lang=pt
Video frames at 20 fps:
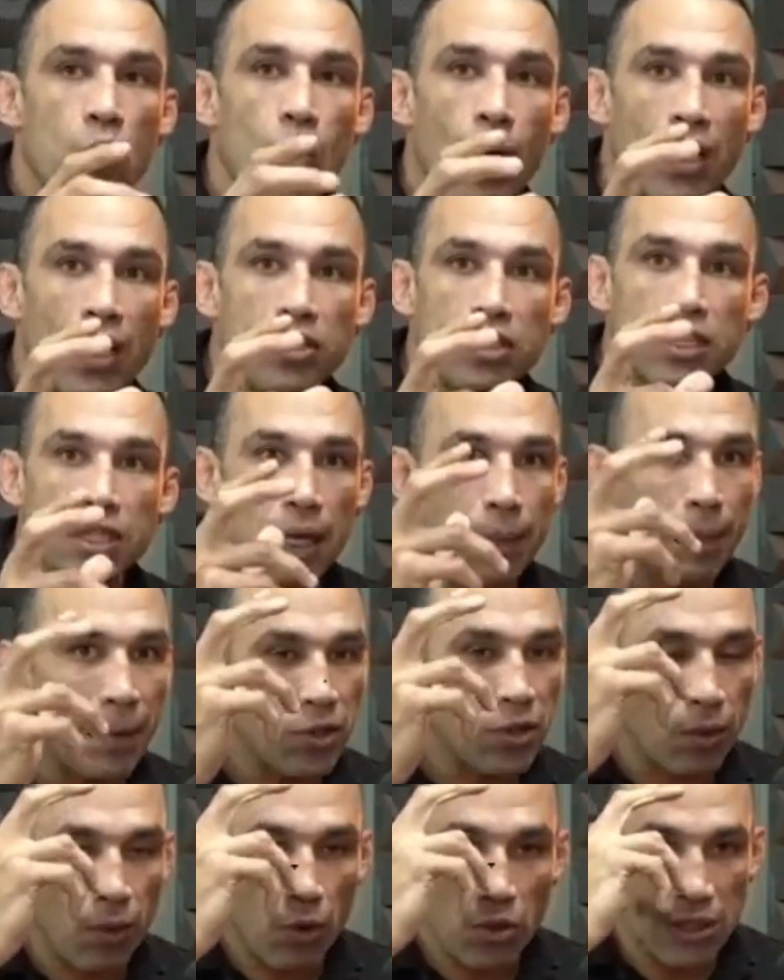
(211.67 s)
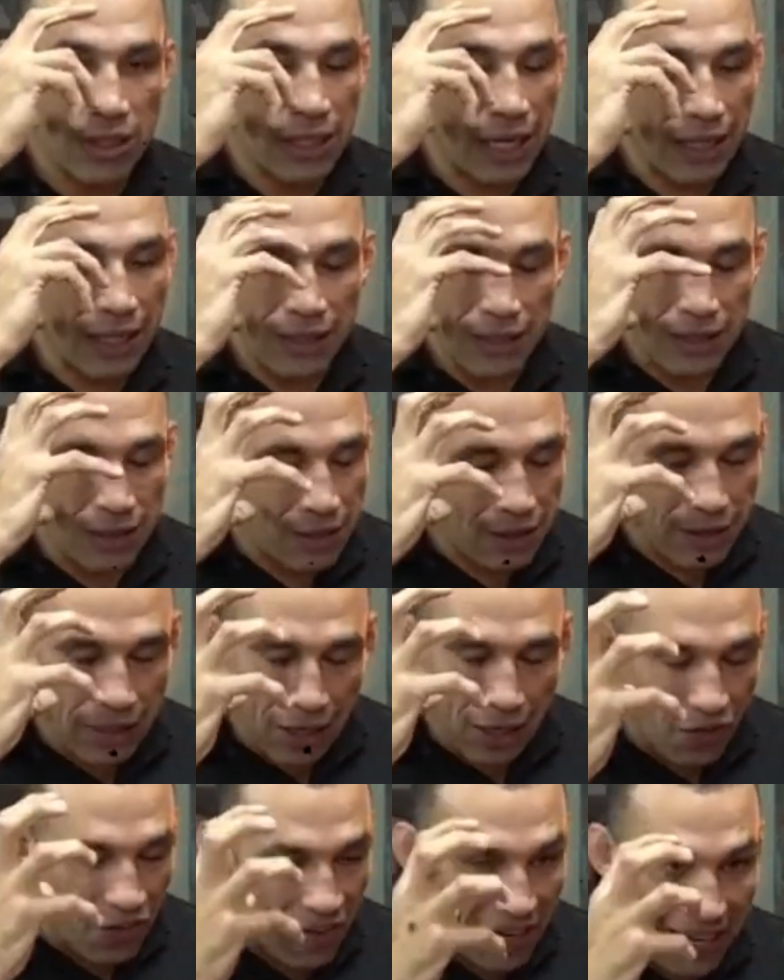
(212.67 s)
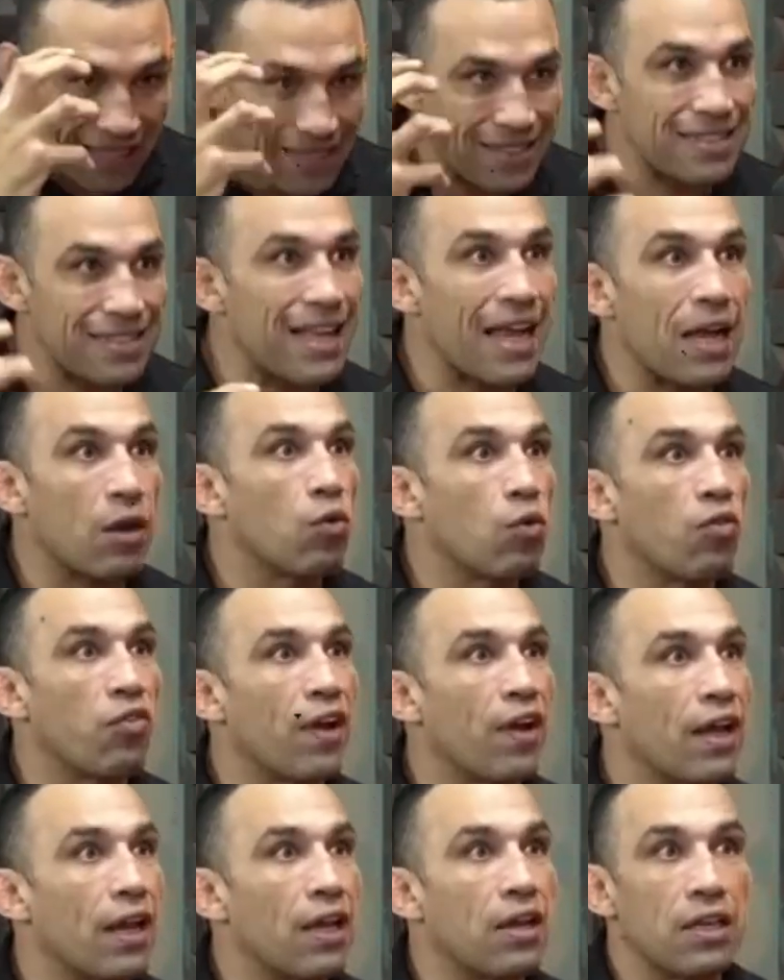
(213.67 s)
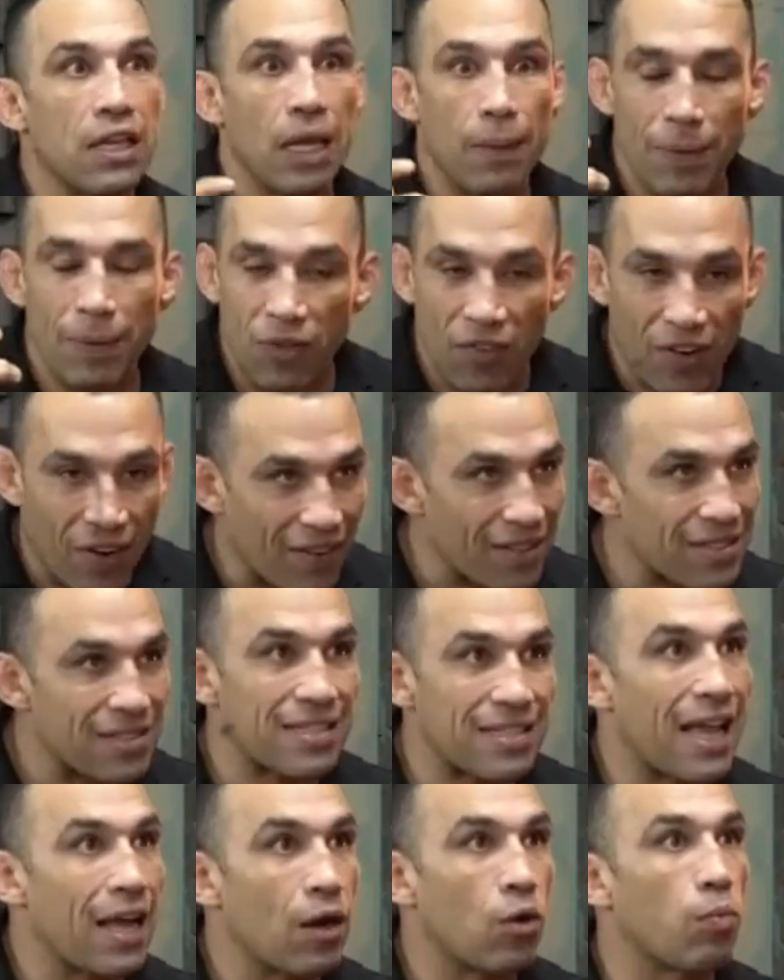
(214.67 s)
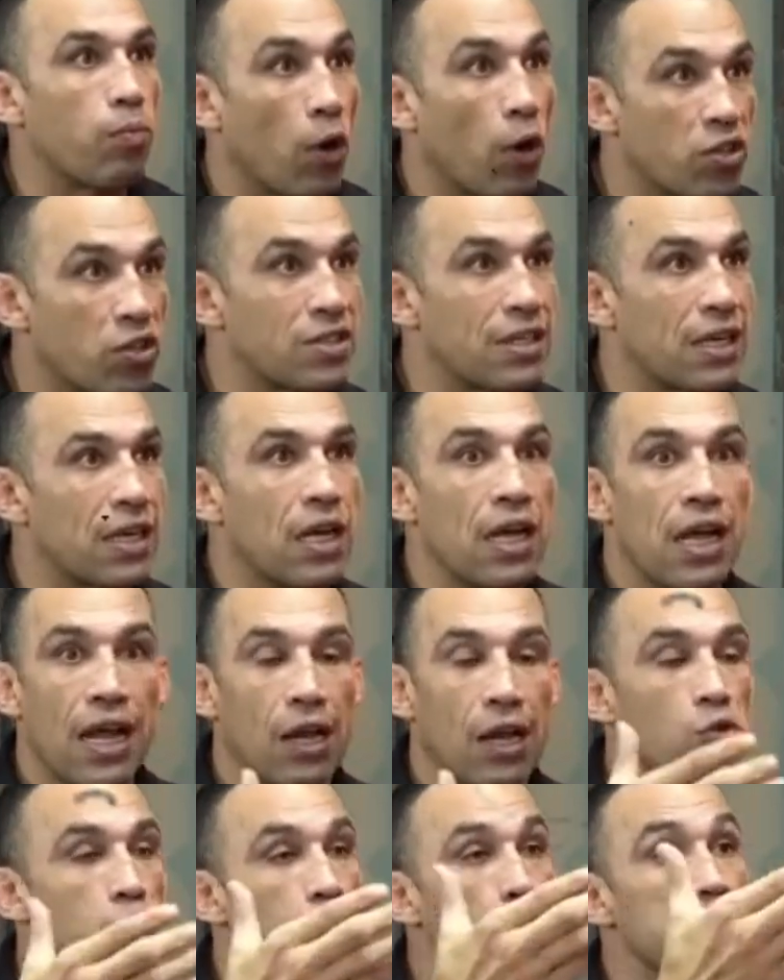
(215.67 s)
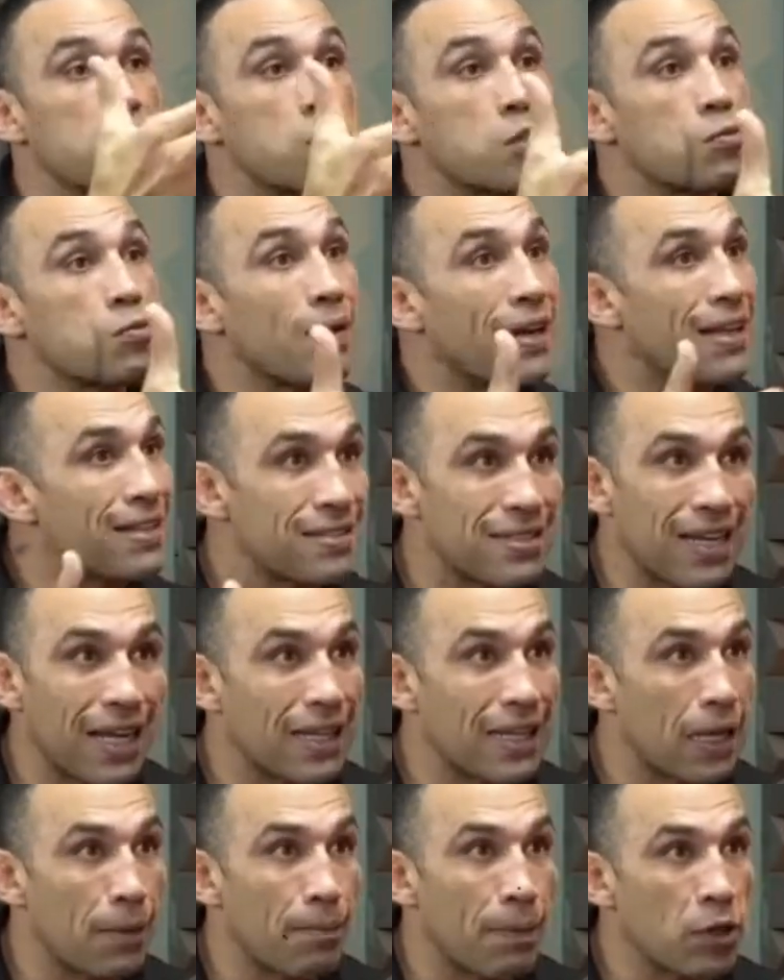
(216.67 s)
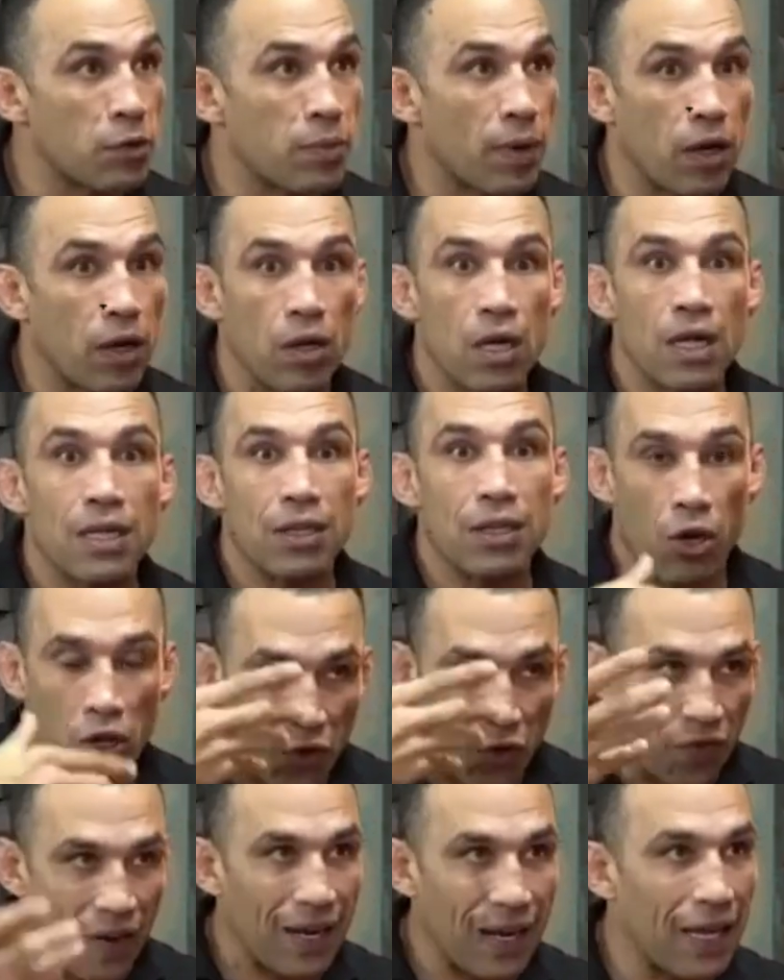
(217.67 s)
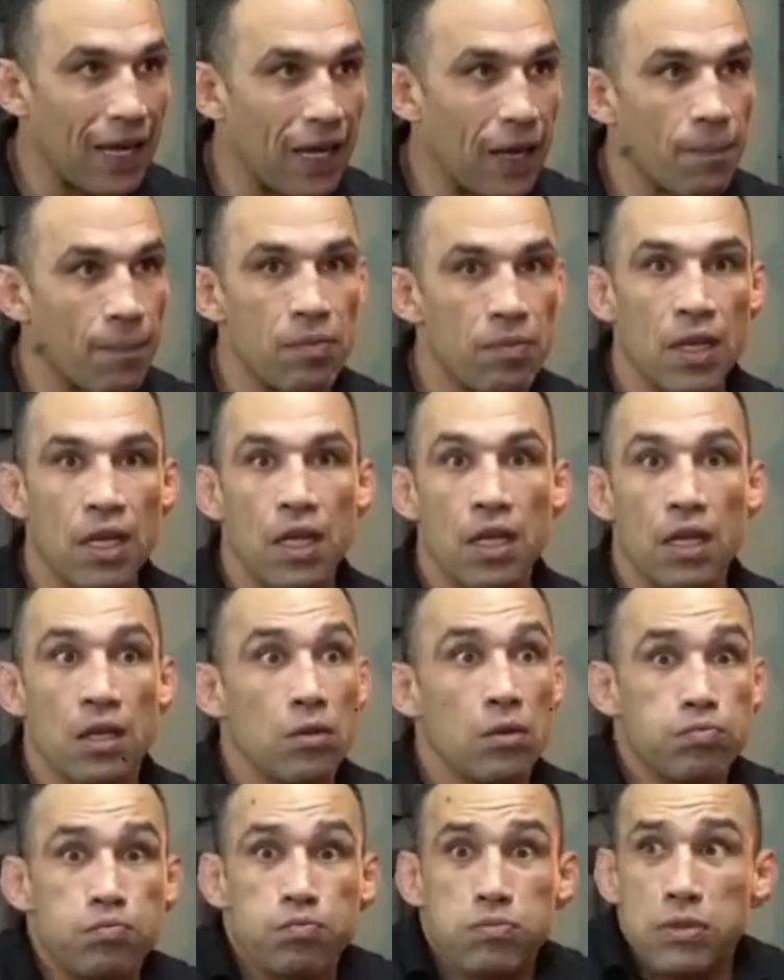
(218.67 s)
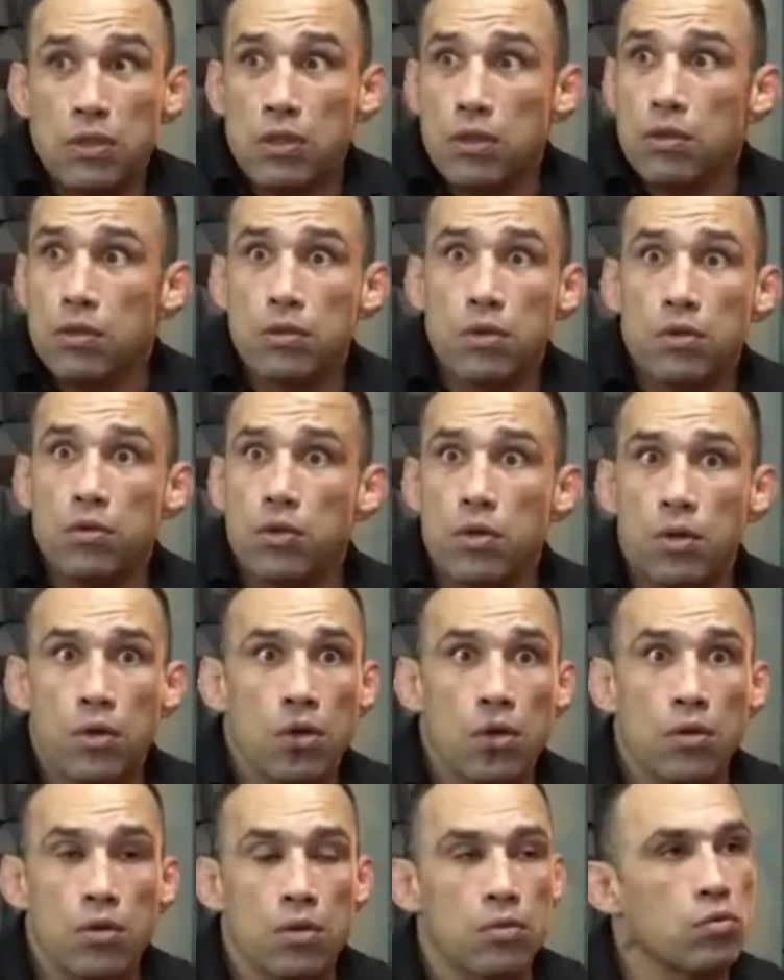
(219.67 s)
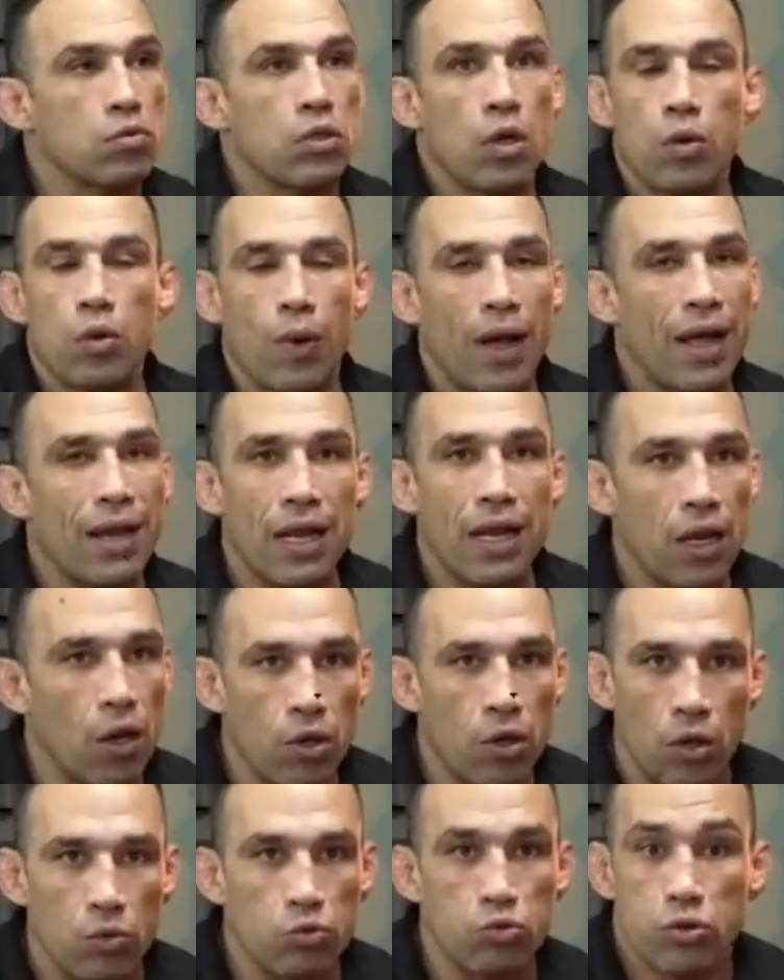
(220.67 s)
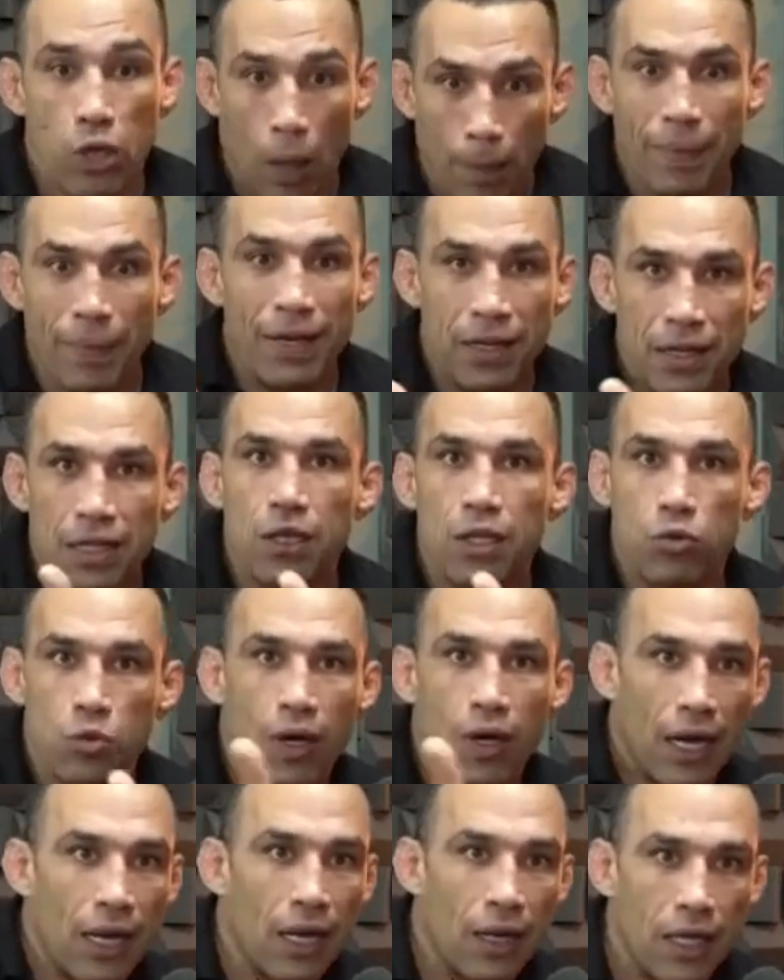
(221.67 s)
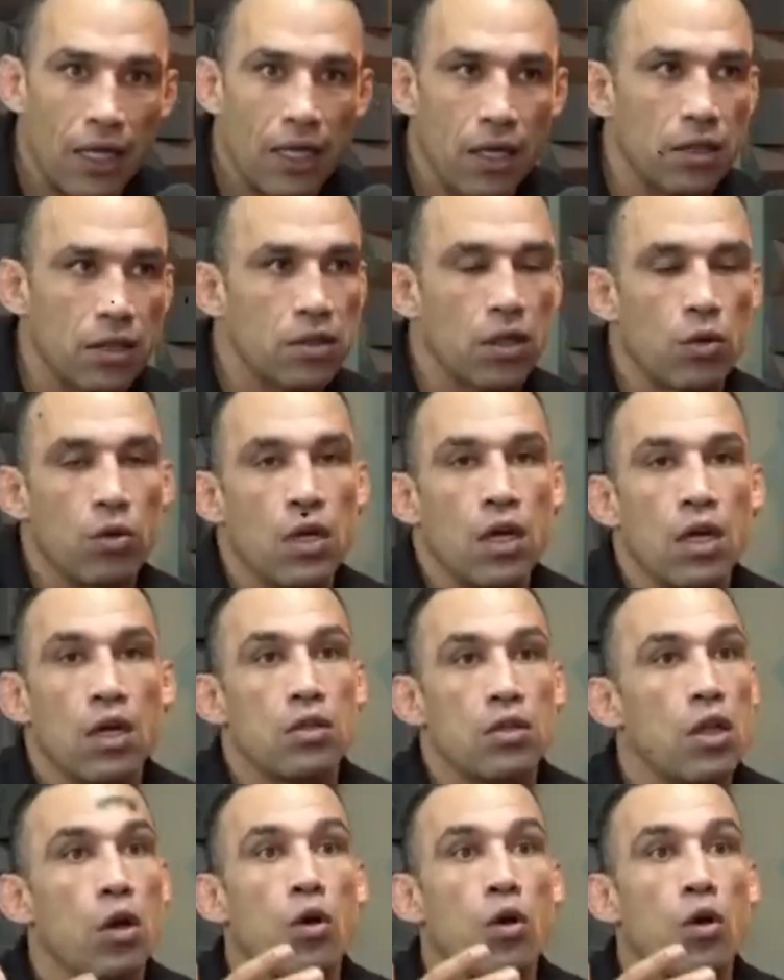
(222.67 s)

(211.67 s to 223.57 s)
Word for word: e eu acho que de repente é uma coisa da, de ele ficar cego, velho. Ele de repente ficava cego. Pode ser, ele não soube se expressar de repente pra, na hora de falar não, não, não, não, não, não é, não, não, não. Tu tá apertando o cara ri. Então,